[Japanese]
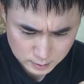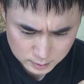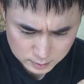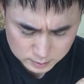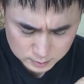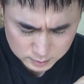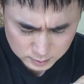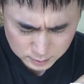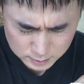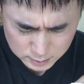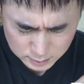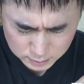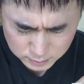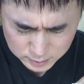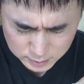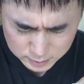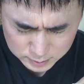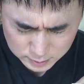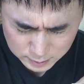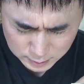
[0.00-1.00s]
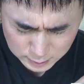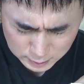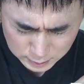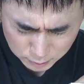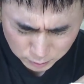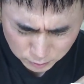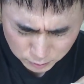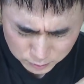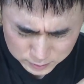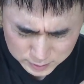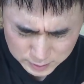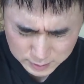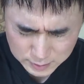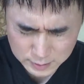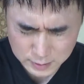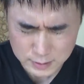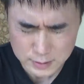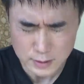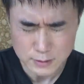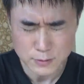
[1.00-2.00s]
菅さんは確か法
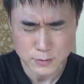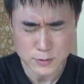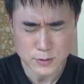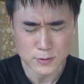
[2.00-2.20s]
政大学を